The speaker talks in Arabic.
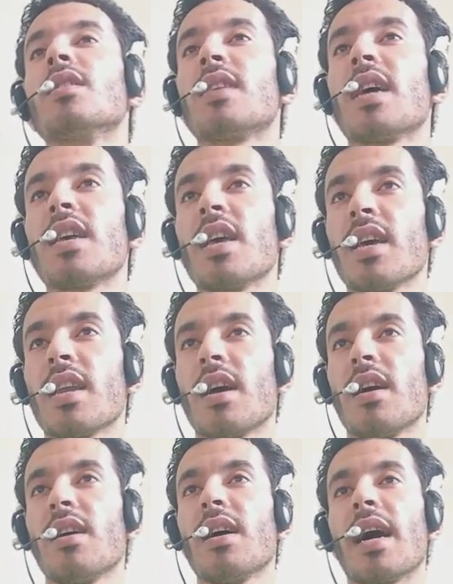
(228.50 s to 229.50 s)
زي
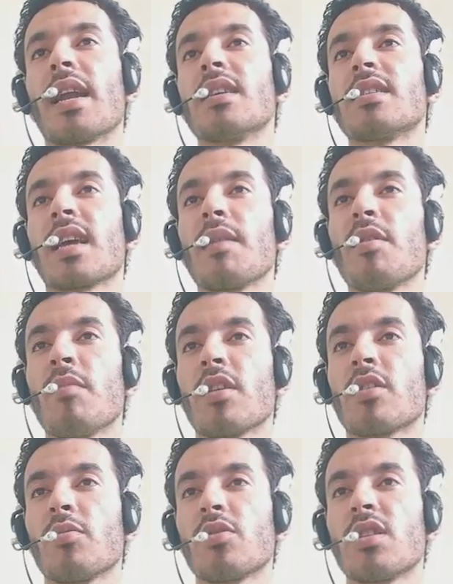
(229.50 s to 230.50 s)
هنا انا عايز اجيب
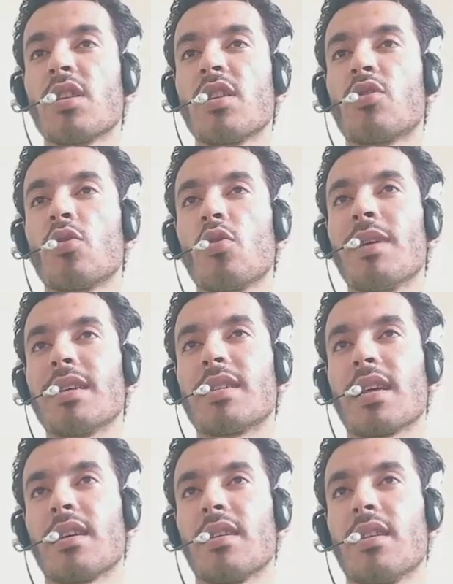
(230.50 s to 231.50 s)
المالتيبلز لل2
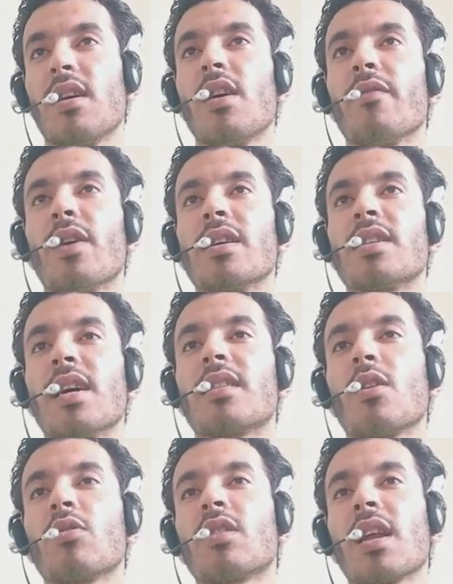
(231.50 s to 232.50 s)
مثلا
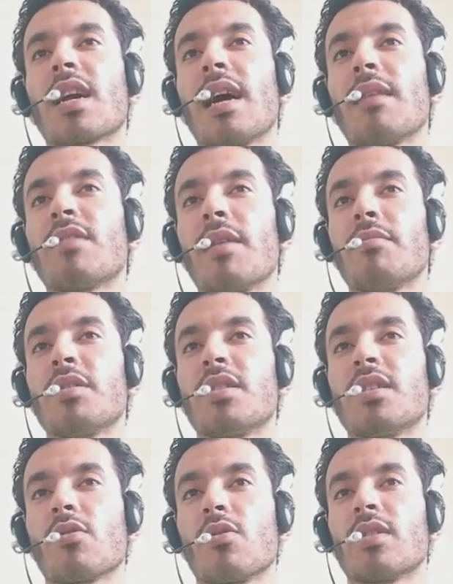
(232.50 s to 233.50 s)
فساعتها قلت لك هبدا
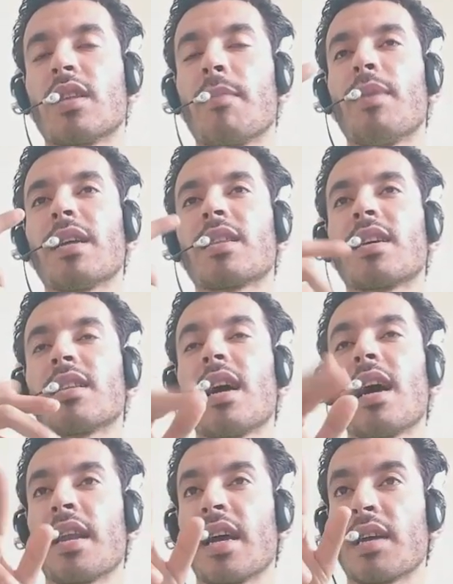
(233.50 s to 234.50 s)
بالزيرو طب بعد
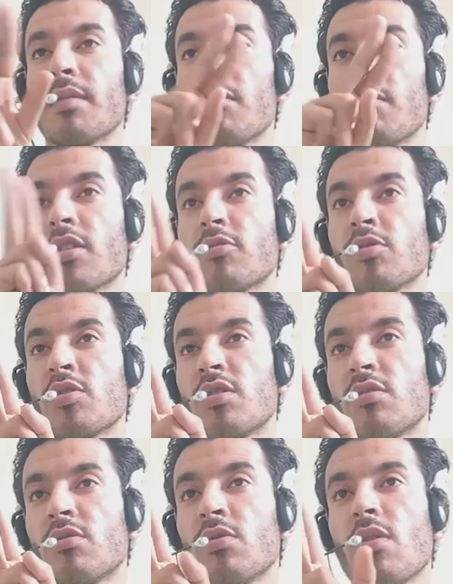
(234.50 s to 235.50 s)
كده انا هجيب
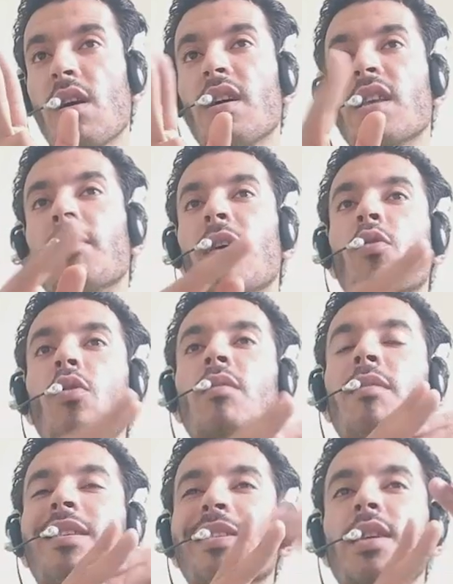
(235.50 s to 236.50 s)
المالتيبلز ال 2 اه يبقى
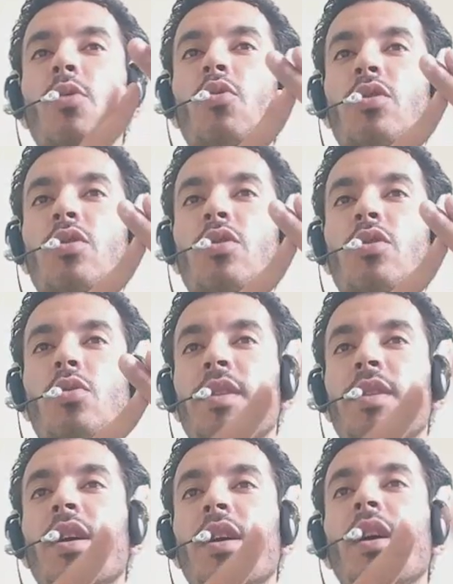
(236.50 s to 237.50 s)
كل مره ازود 2
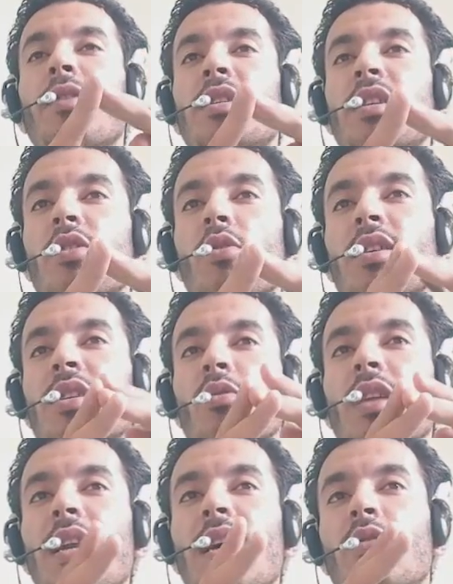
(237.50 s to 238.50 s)
فزيرو
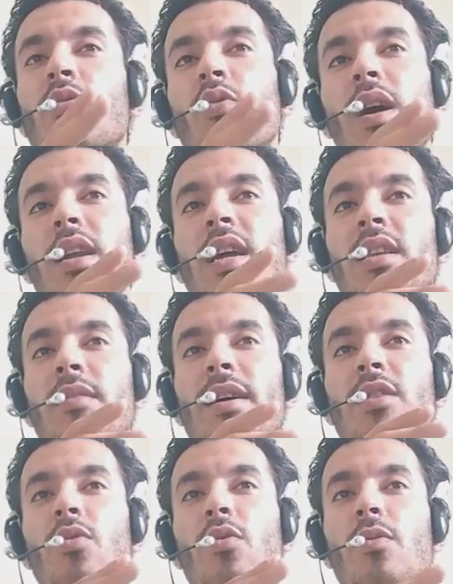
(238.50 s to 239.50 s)
ازود عليها 2 اللي
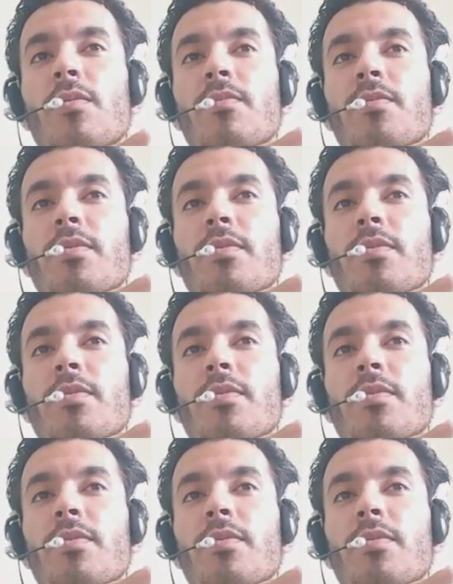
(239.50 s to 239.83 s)
هتبقى 2